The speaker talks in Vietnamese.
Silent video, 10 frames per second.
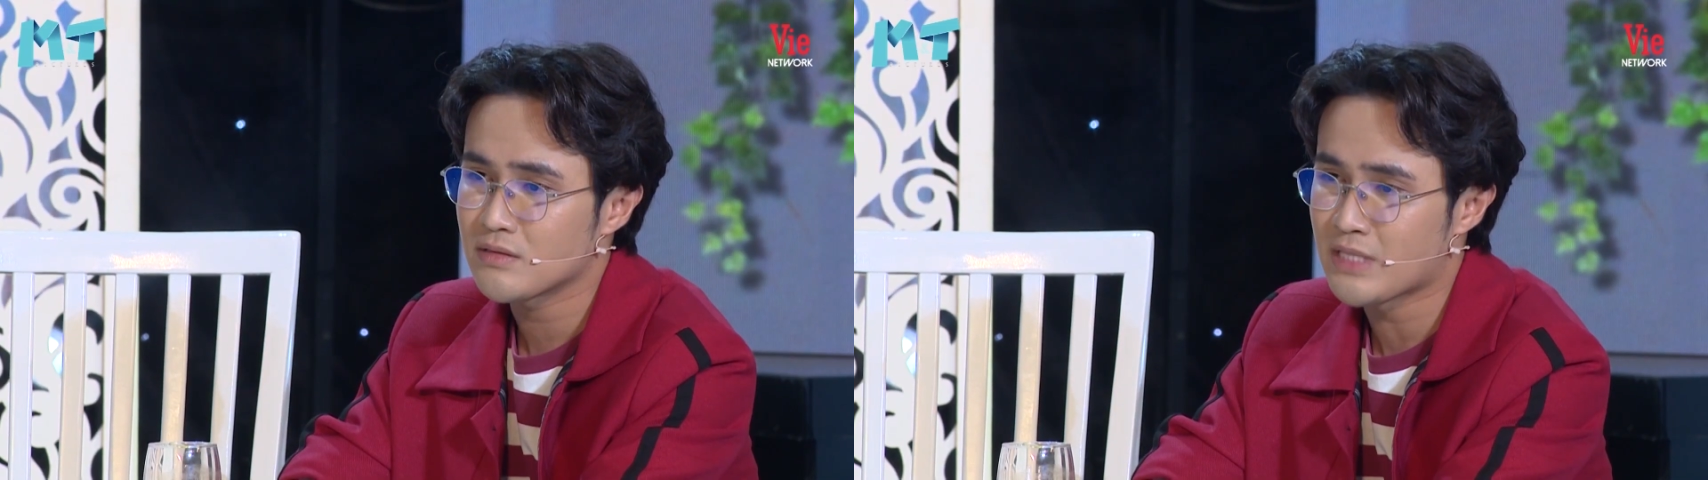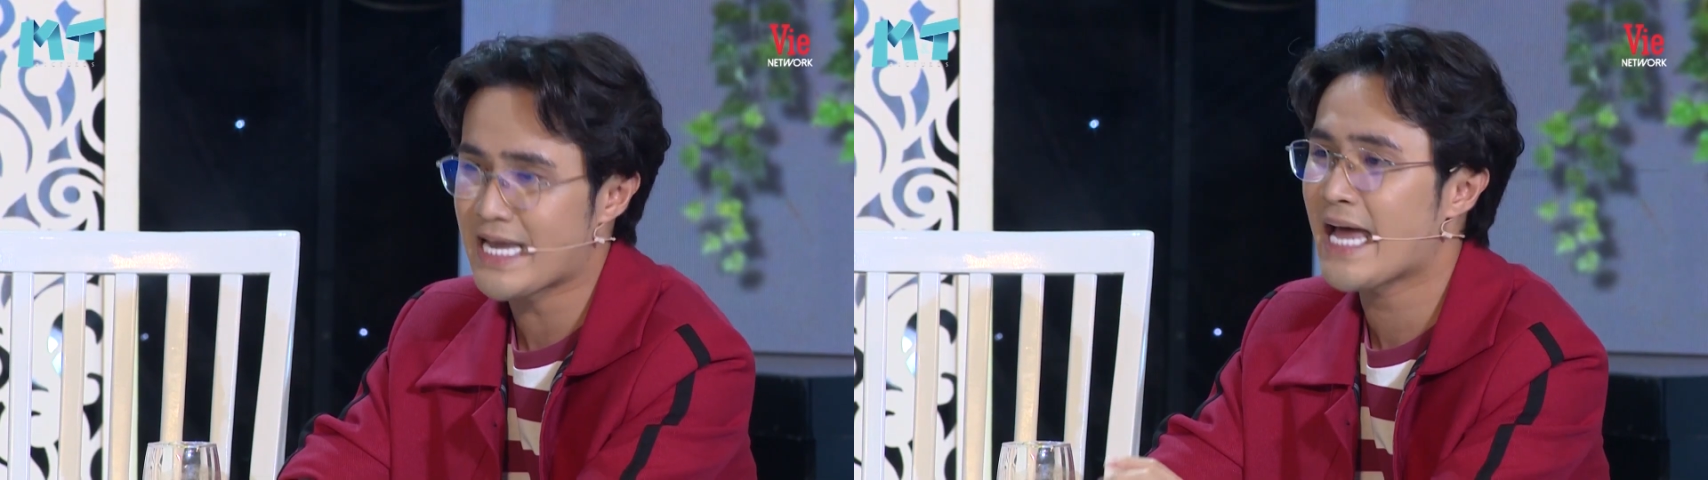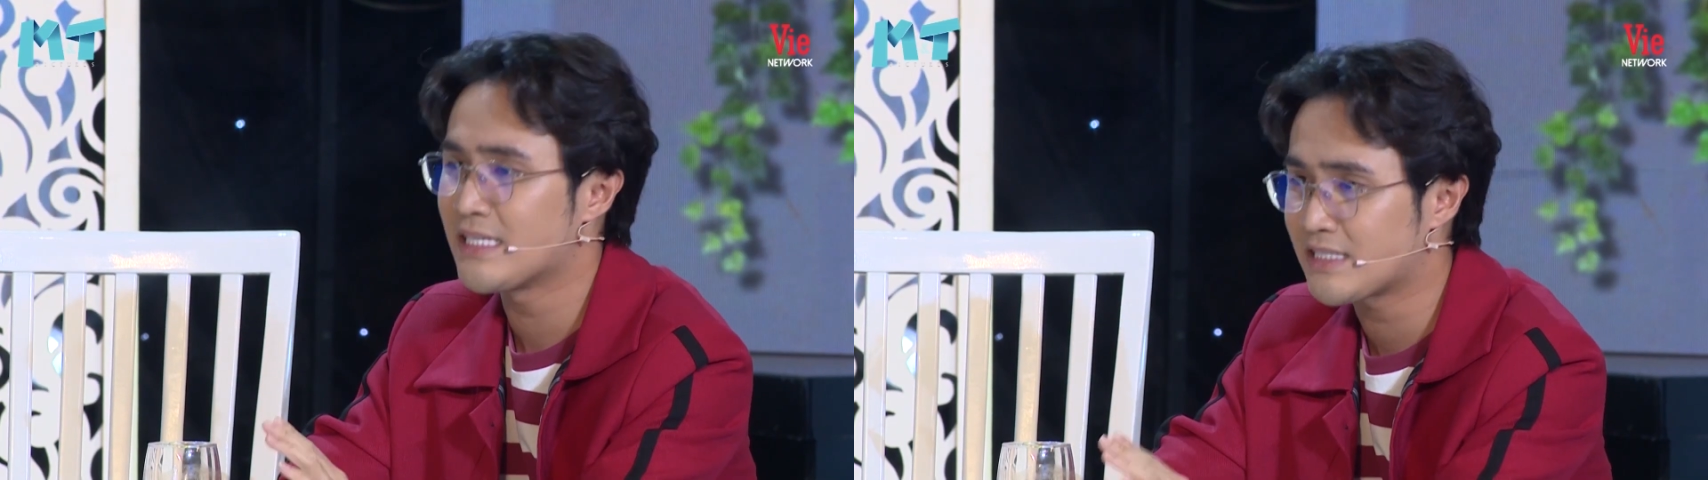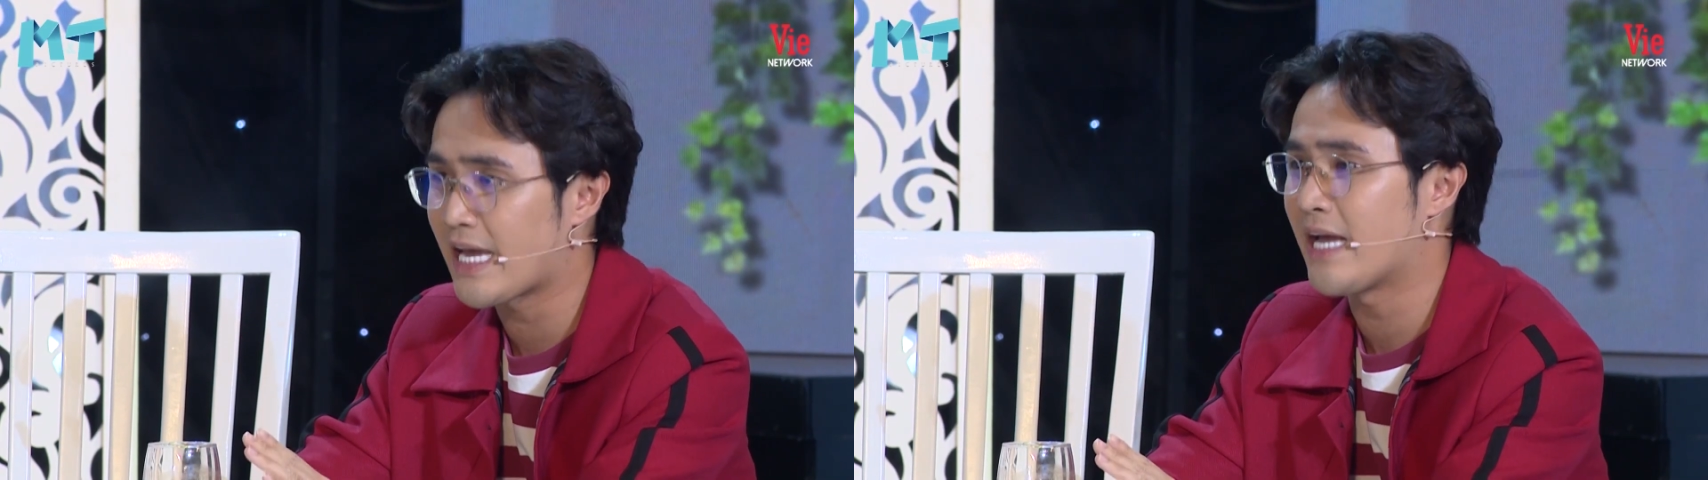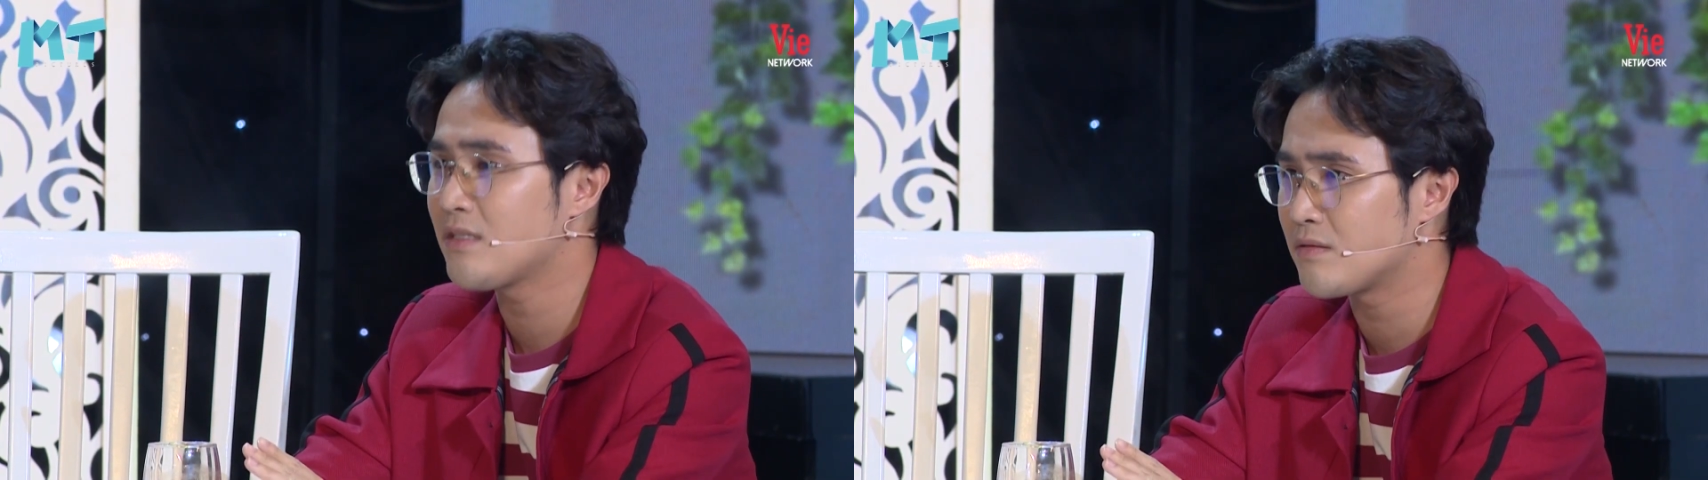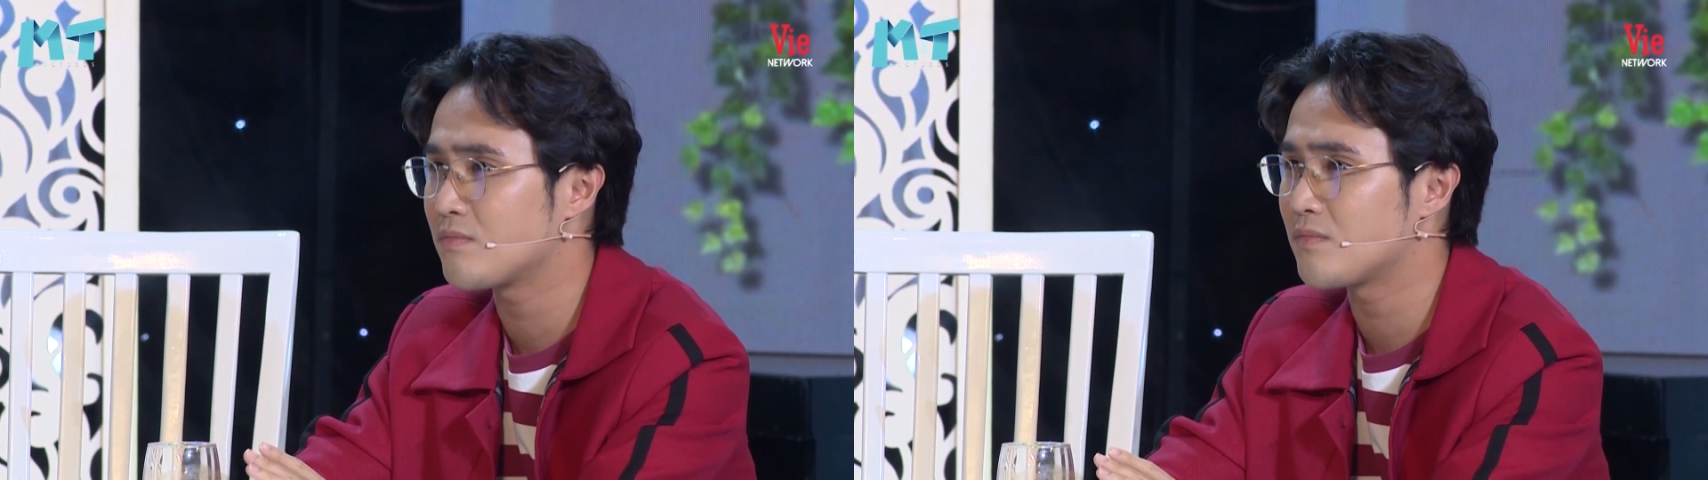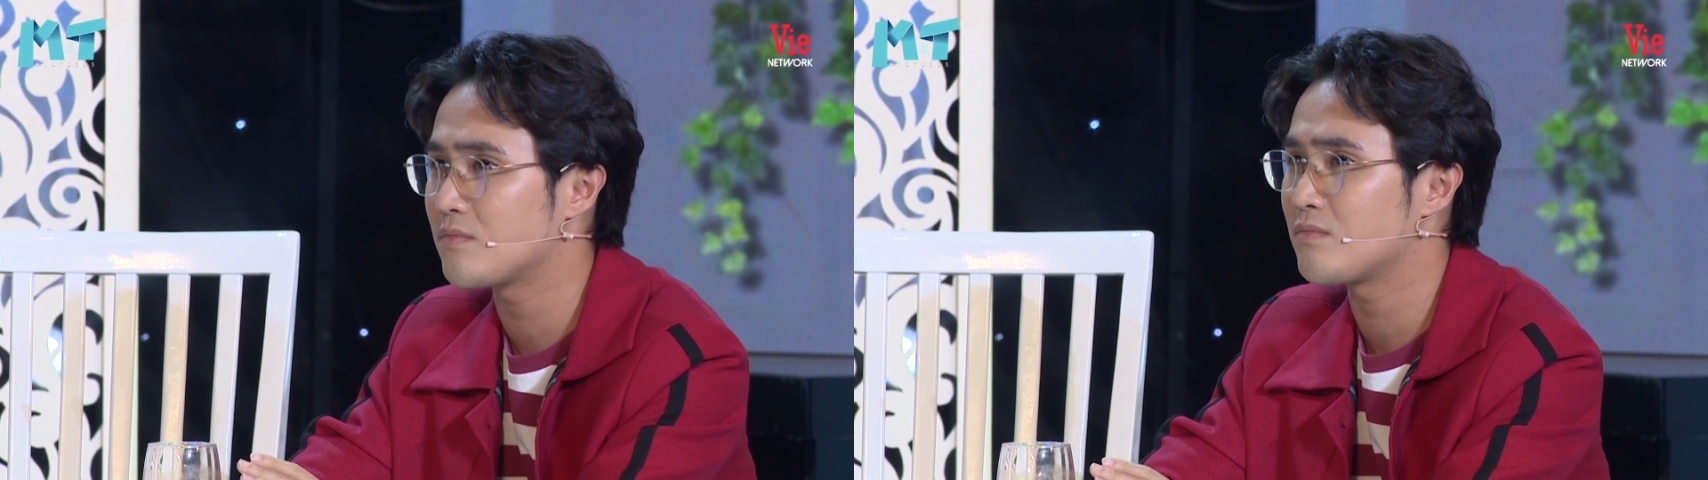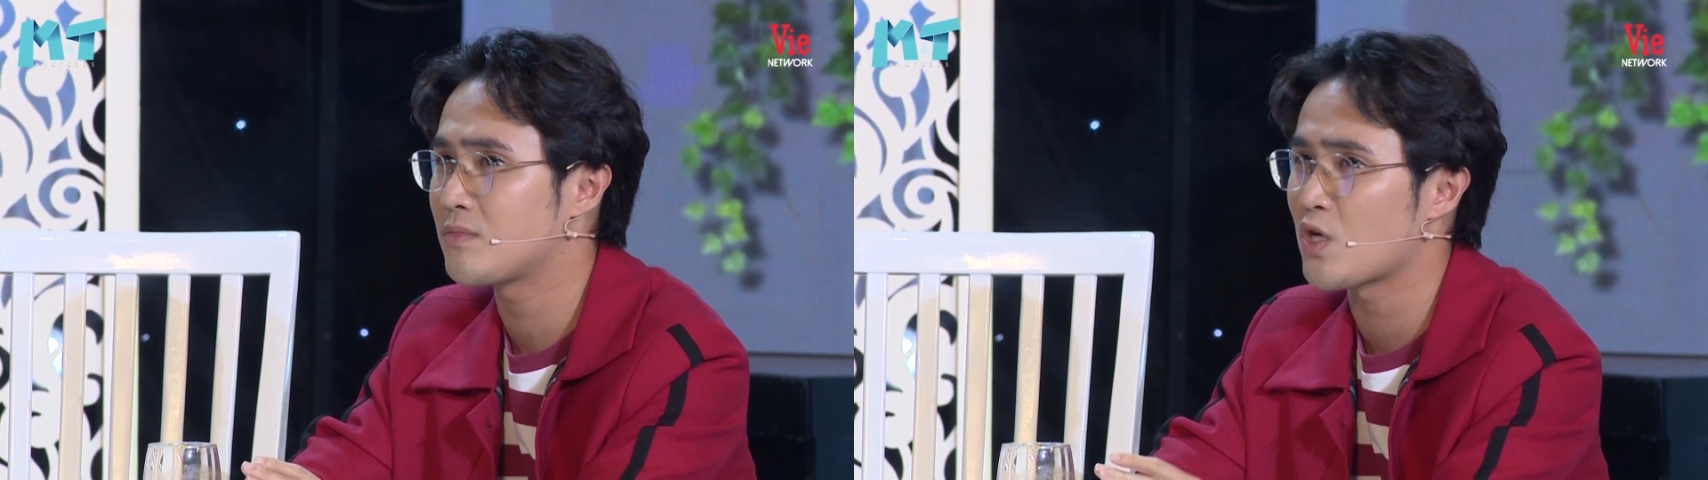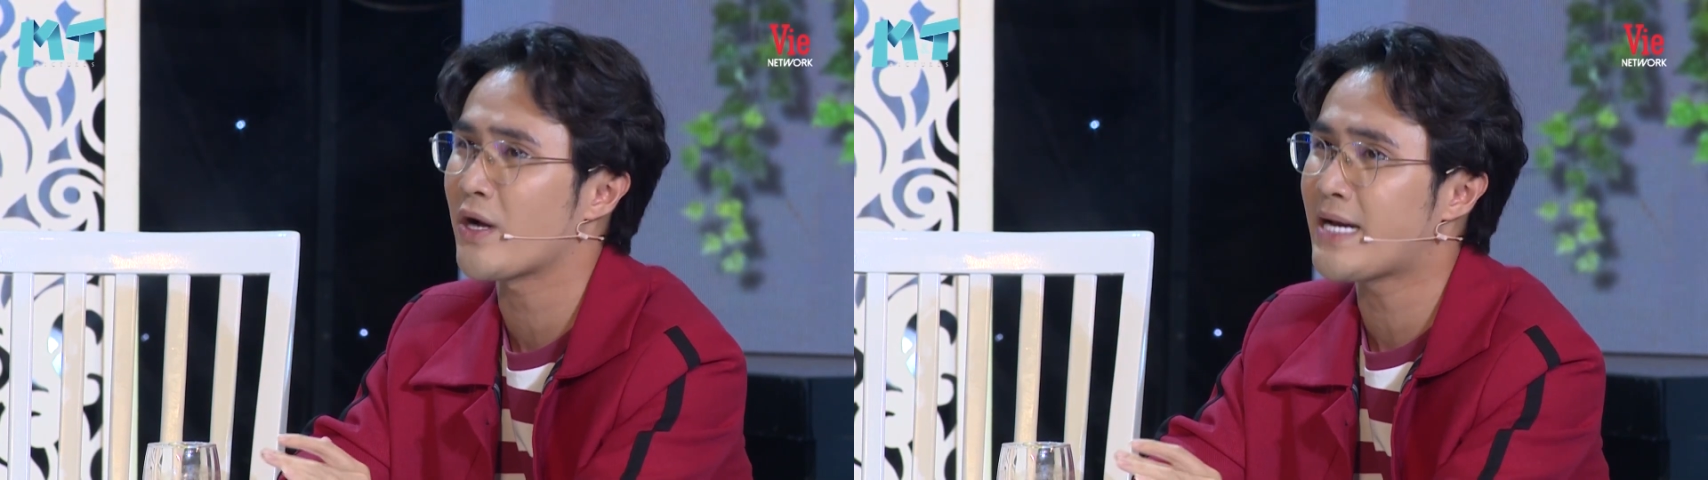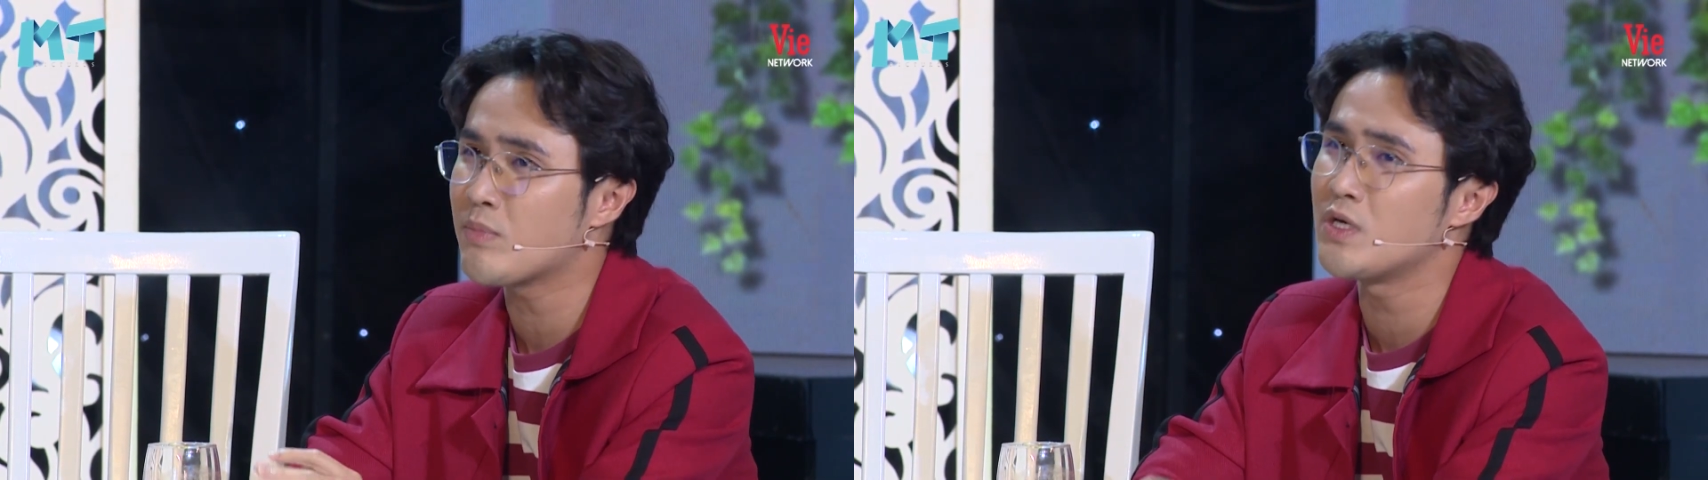thì anh sẽ cho cái đám